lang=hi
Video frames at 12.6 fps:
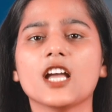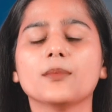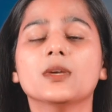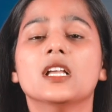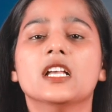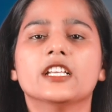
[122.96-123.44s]

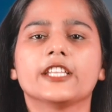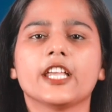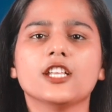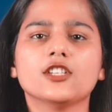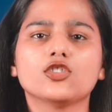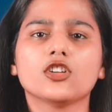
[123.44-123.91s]
अब
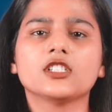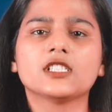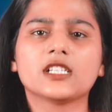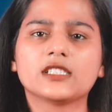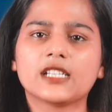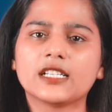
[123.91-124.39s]
370
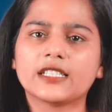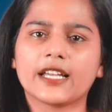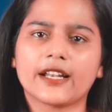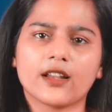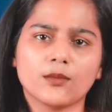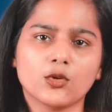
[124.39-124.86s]

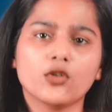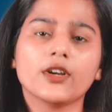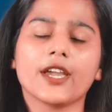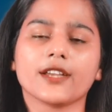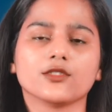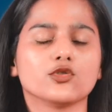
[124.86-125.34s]
सत्तर
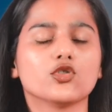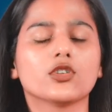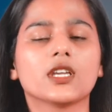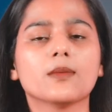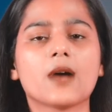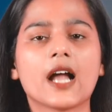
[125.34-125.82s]
होंगे
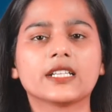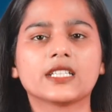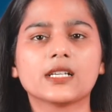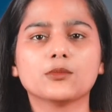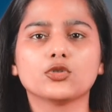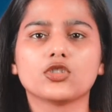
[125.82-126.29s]
जो कि
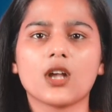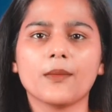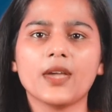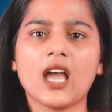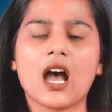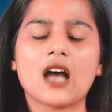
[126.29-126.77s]
भारतीय मुद्रा
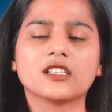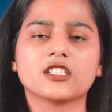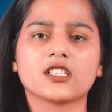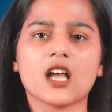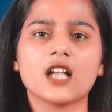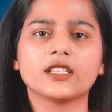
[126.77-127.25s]
में
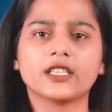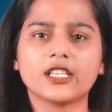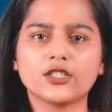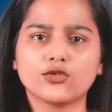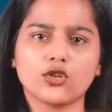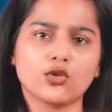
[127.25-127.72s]
8,300
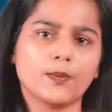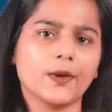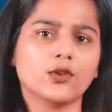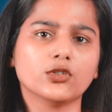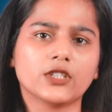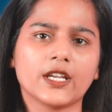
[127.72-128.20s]

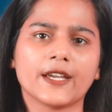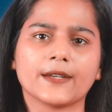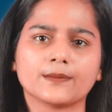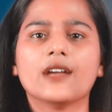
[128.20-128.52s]
हजार होते हैं